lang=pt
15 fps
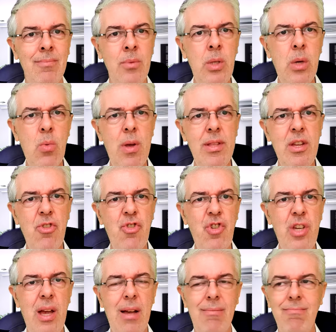E com a
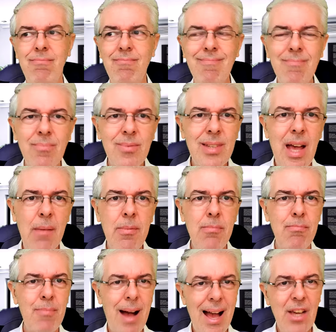energia,
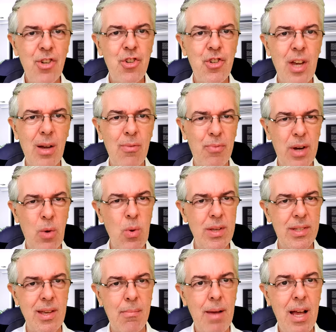sabe, baixa,
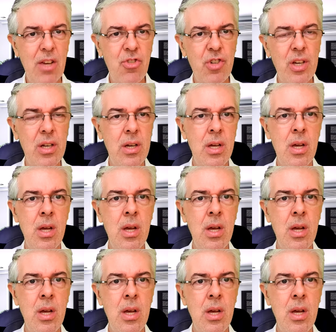frequência baixa,